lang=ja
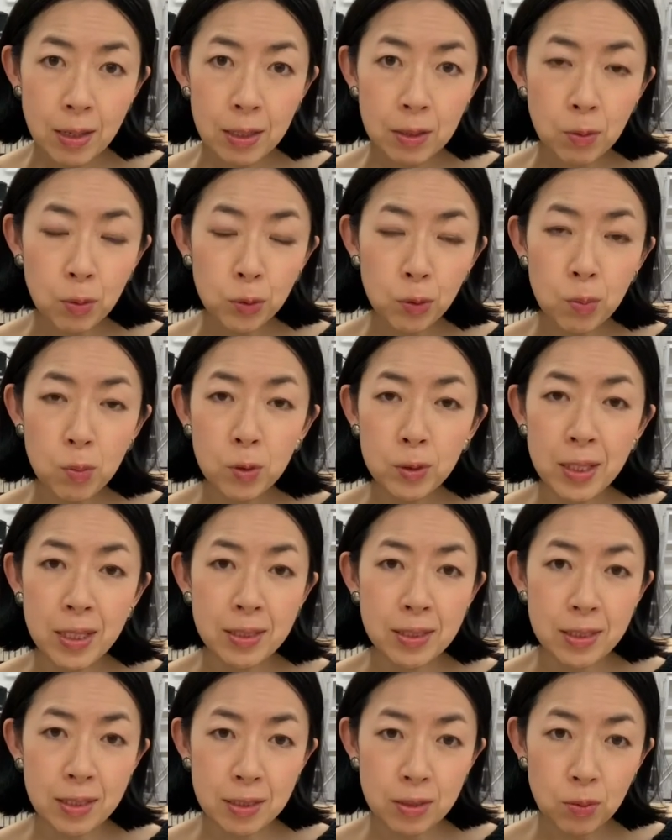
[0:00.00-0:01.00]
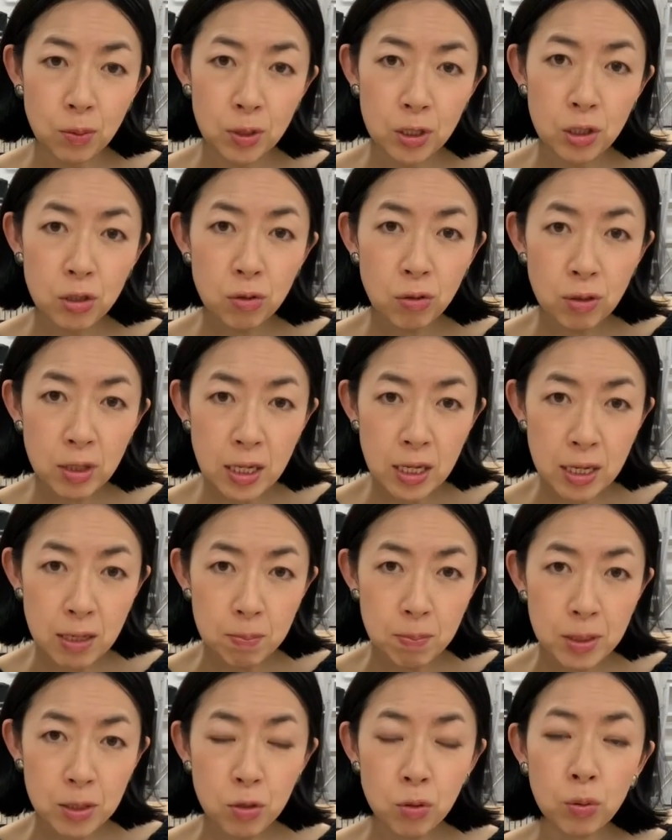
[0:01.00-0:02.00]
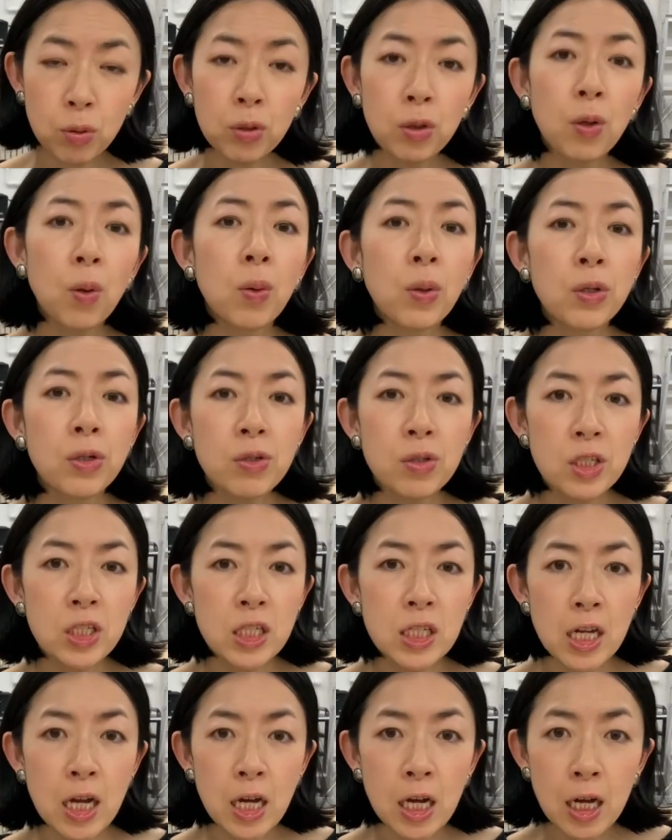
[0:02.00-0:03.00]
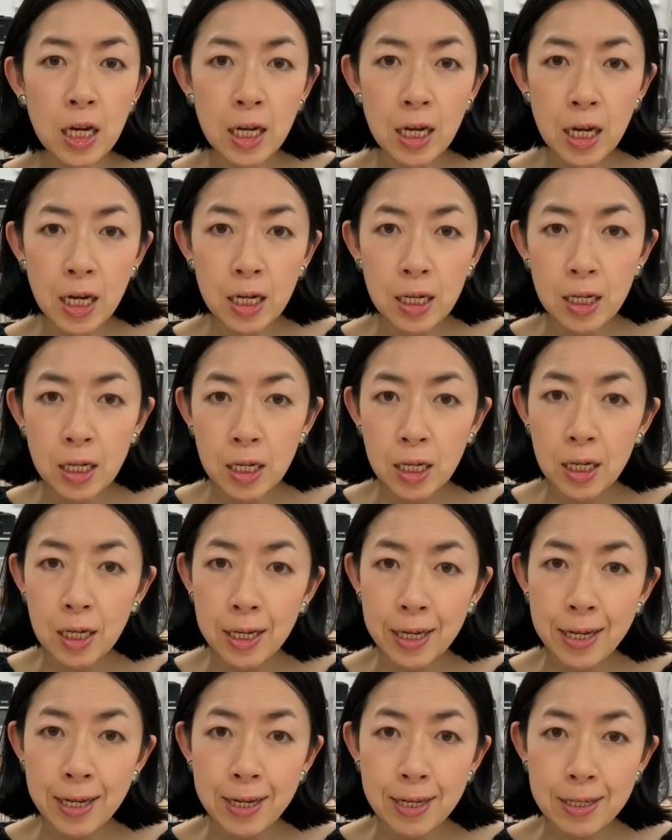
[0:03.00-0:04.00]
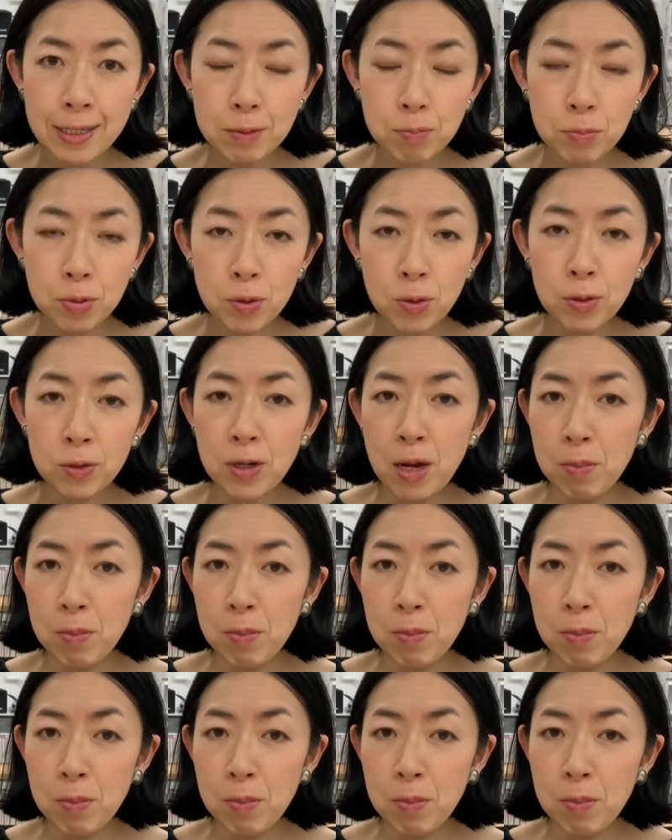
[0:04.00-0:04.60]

子どもたちと一緒に、まちょっと共有しながら、えプログラ